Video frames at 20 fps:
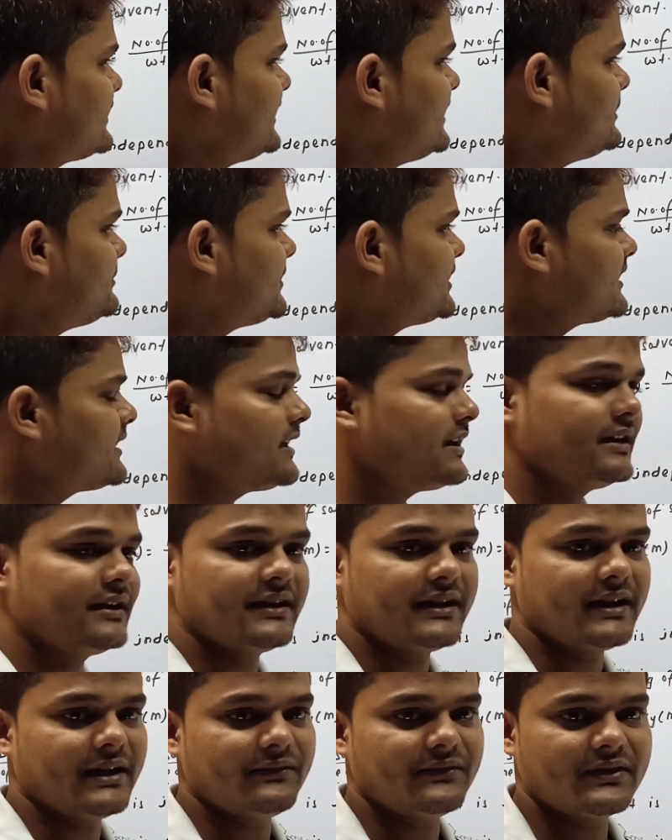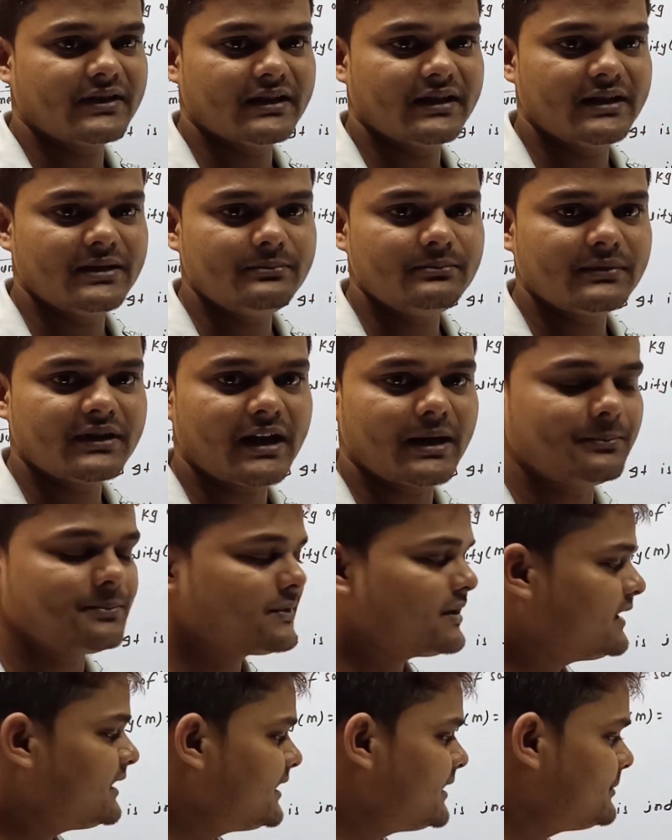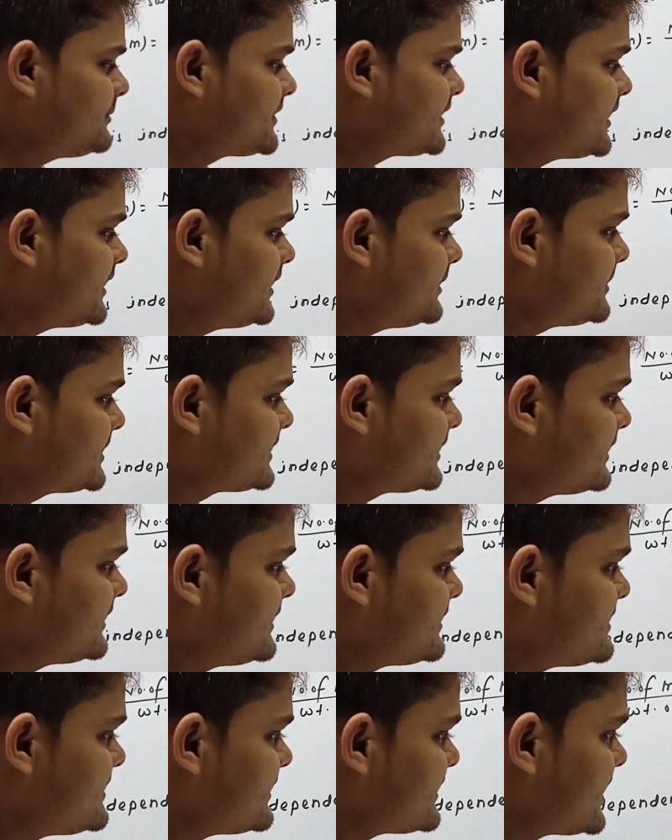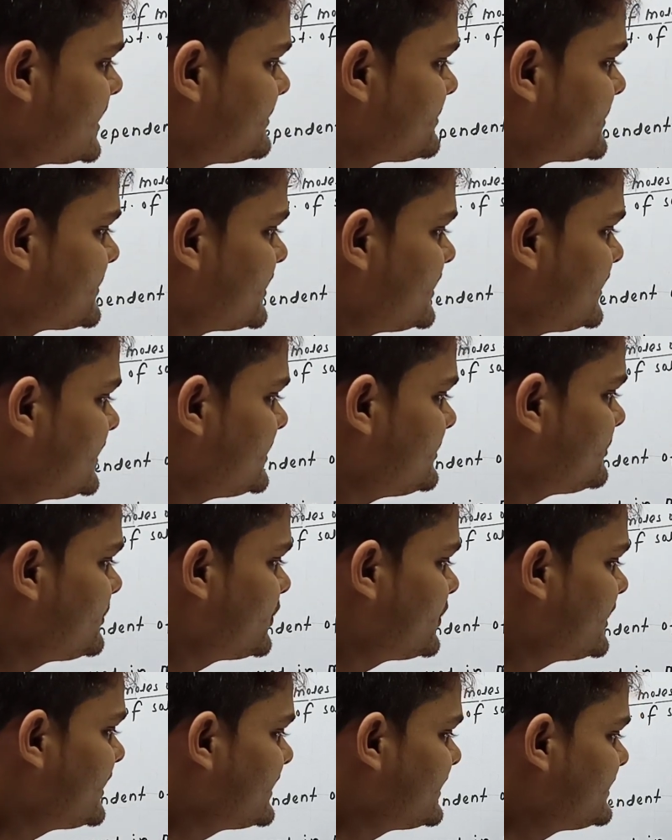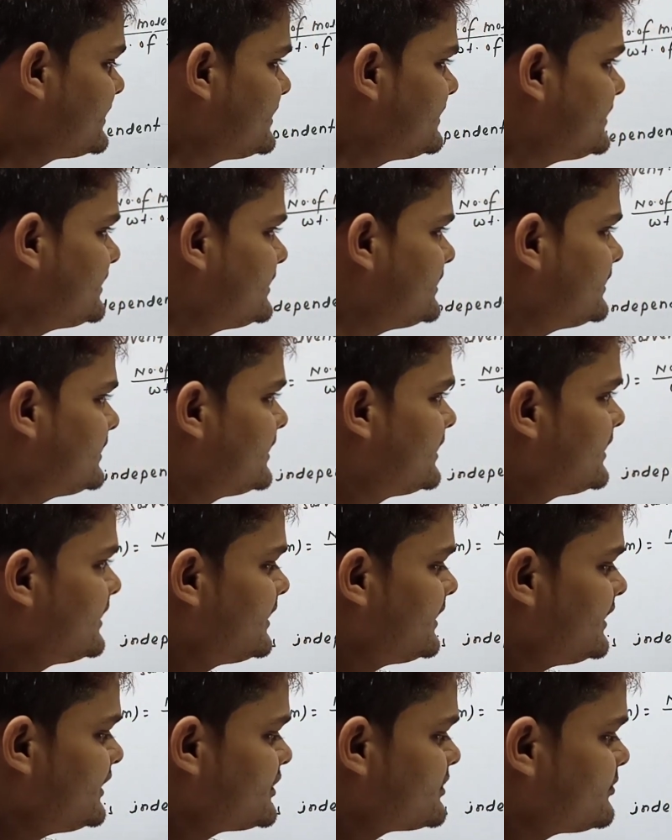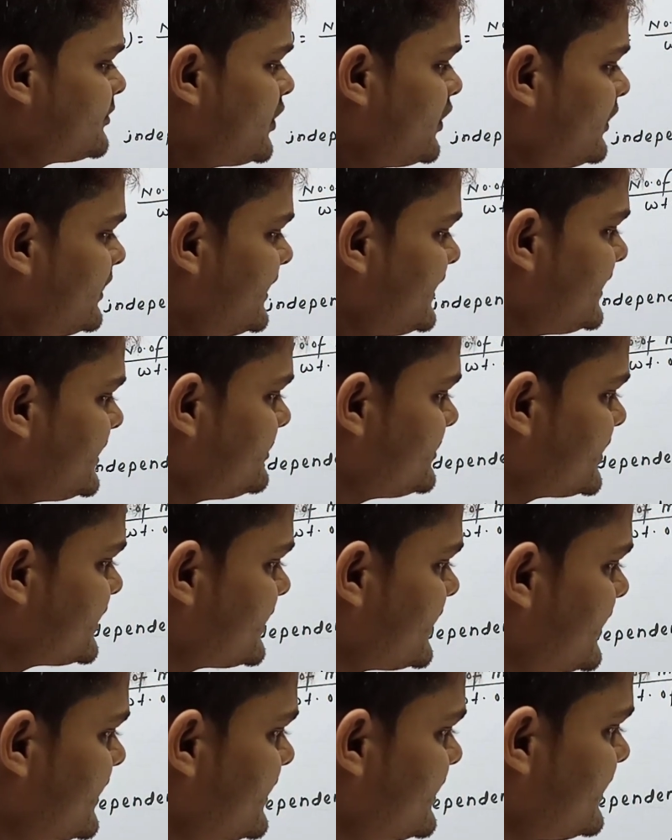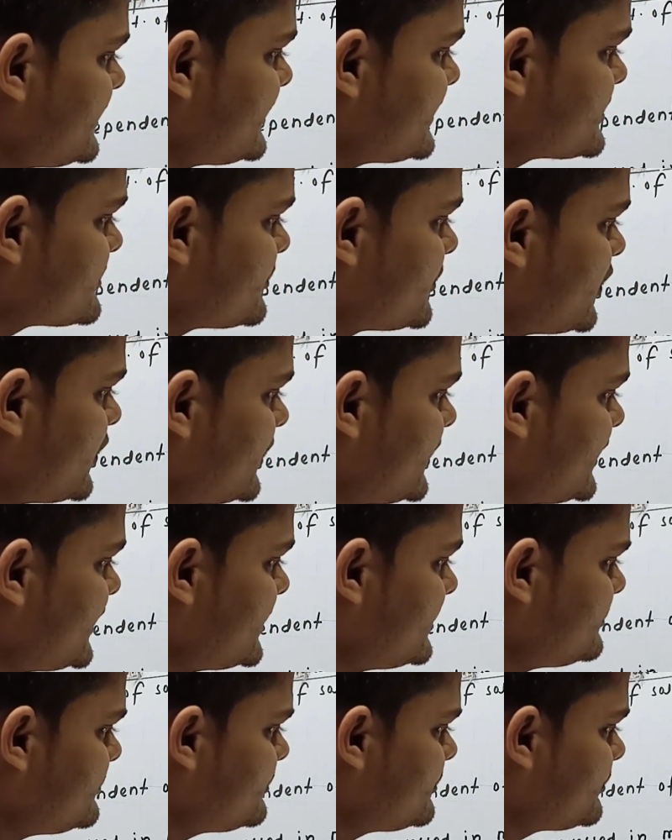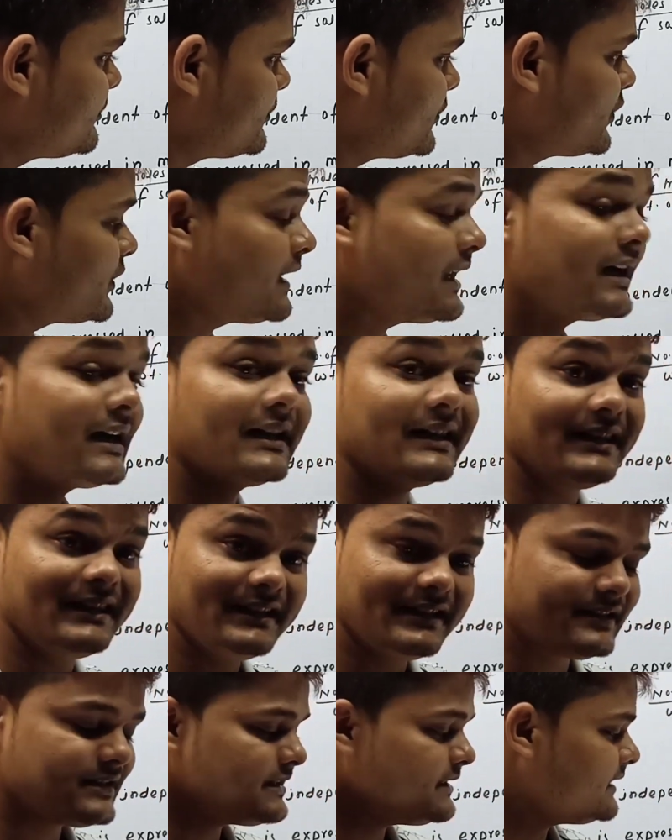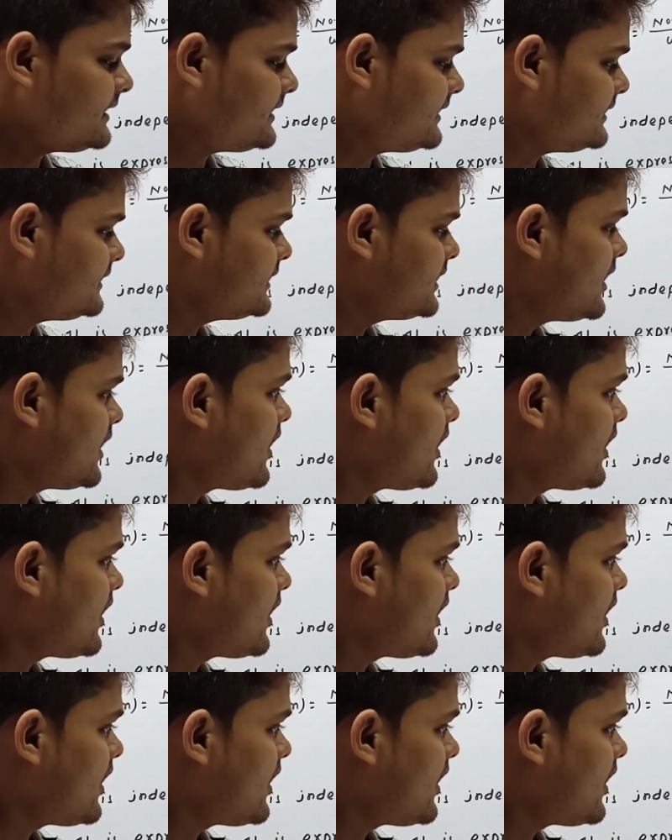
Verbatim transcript: एम क्या है कैपिटल एम कैपिटल एम क्या है बता दीजिए कैपिटल एम मोलारिटी है स्मॉल एम क्या है स्मॉल एम मोलालिटी है